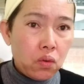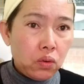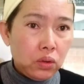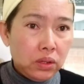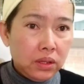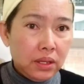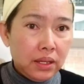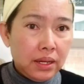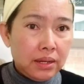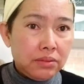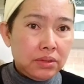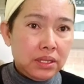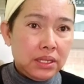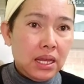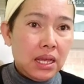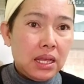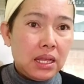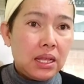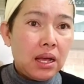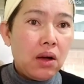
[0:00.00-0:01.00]
ขนเอาเศ
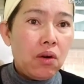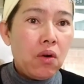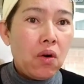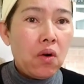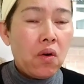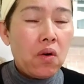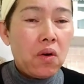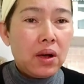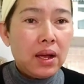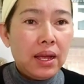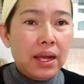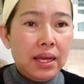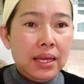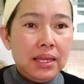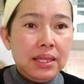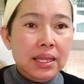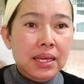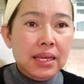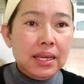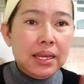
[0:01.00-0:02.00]
ษเข้าออกให้
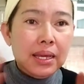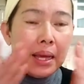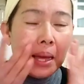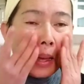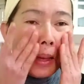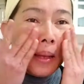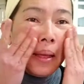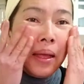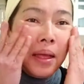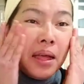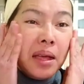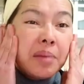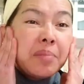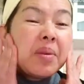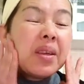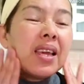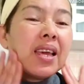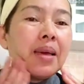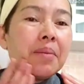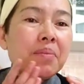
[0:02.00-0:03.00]
ดีค่ะไป
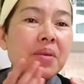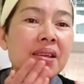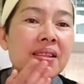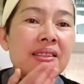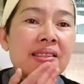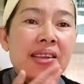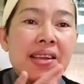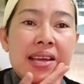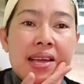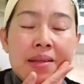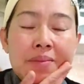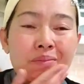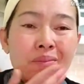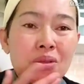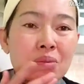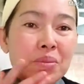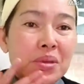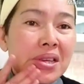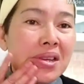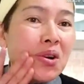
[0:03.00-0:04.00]
เก็บกินอย่างนั้นมั
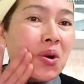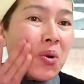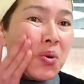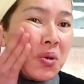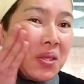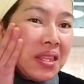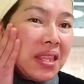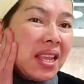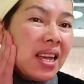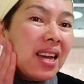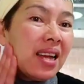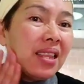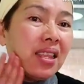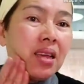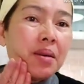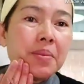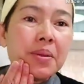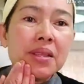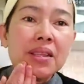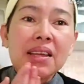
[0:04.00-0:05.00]
นมีขนนะคะเดี๋
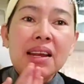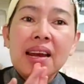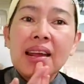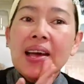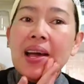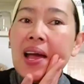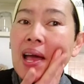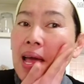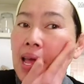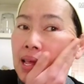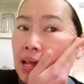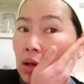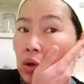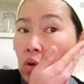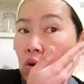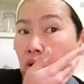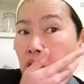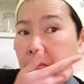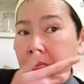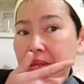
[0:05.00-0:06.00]
ยวมันจะระคายค
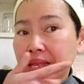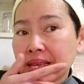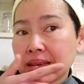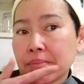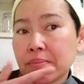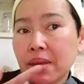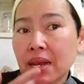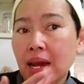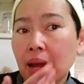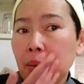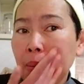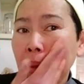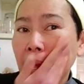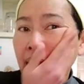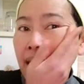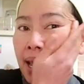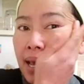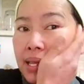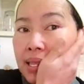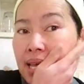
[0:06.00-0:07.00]
อมันทำให้เรา
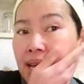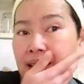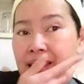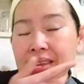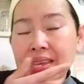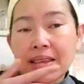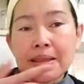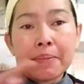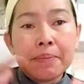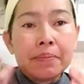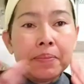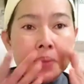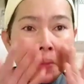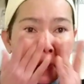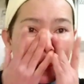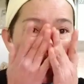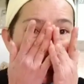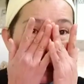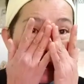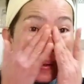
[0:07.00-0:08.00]
แพ้ได้
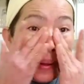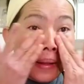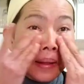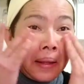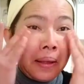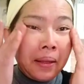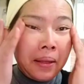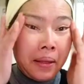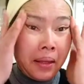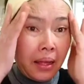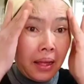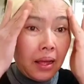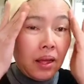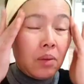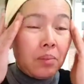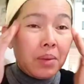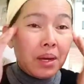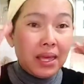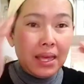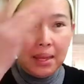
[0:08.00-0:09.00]
นะคะเอา
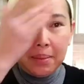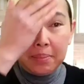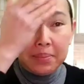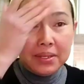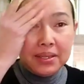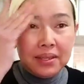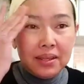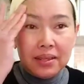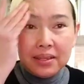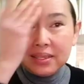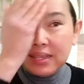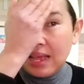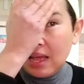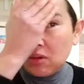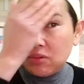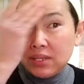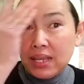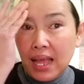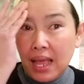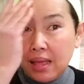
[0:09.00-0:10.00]
มาเก็บสา
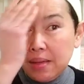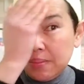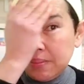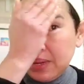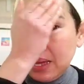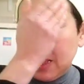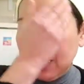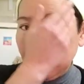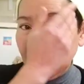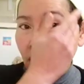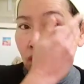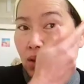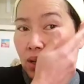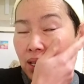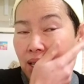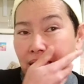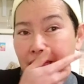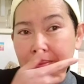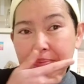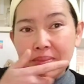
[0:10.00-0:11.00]
วสายไหมลอง
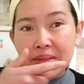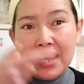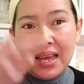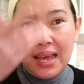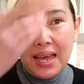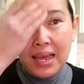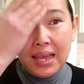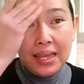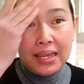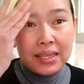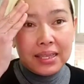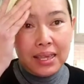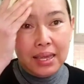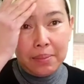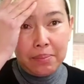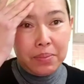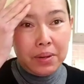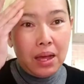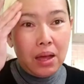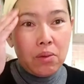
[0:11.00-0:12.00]
เก็บนะคะเก็บ
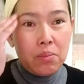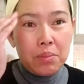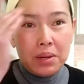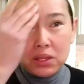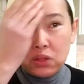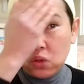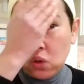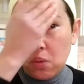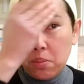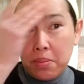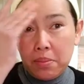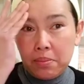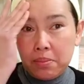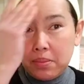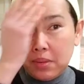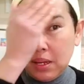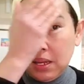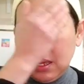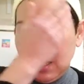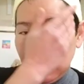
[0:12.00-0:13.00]
เอามาต้ม
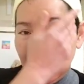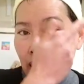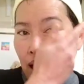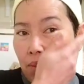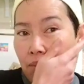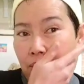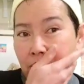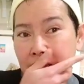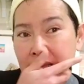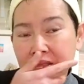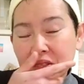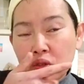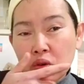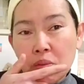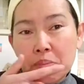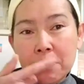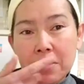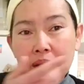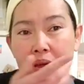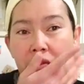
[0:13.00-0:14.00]
เอามาต้
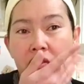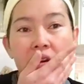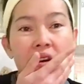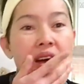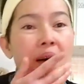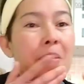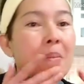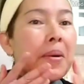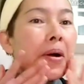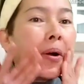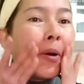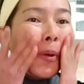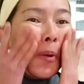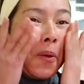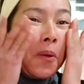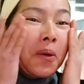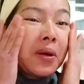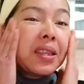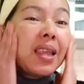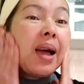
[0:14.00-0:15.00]
มแล้วก็เอามากอ
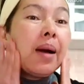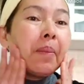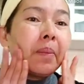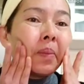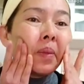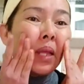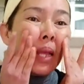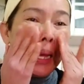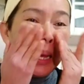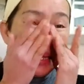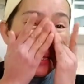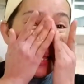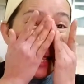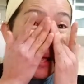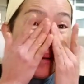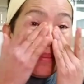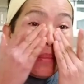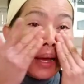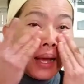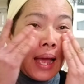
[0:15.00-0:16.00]
งทำแทน
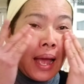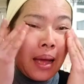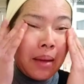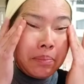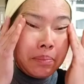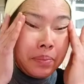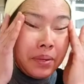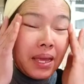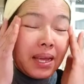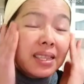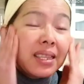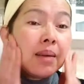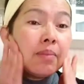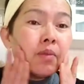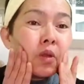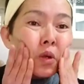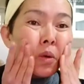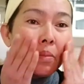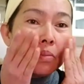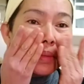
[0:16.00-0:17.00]
น้ำมะขามเปียก
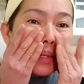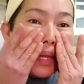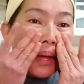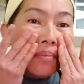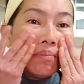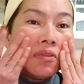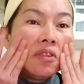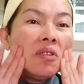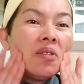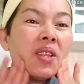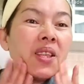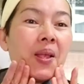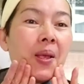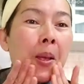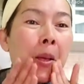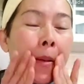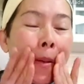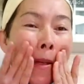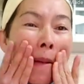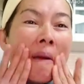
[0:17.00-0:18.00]
ตำส้มตำดูซิ
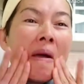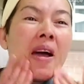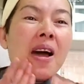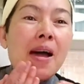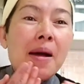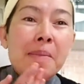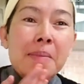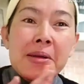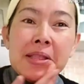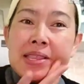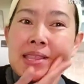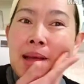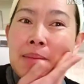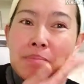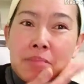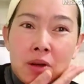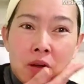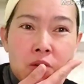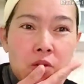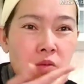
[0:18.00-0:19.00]
เอามาตำ
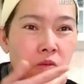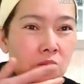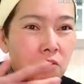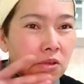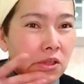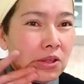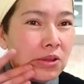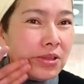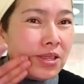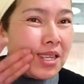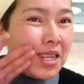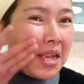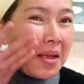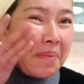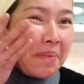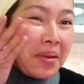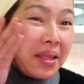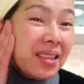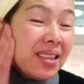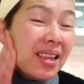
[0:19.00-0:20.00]
มะขุ่งดูซิ
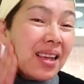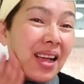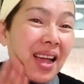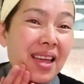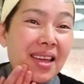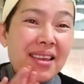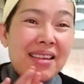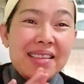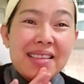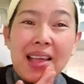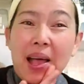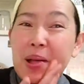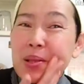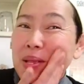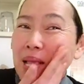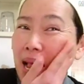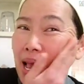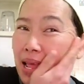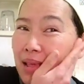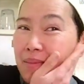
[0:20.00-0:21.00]
เป็นยังไงสาว
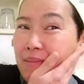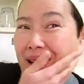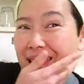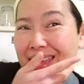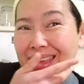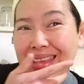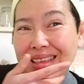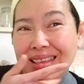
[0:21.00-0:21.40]
สายไหม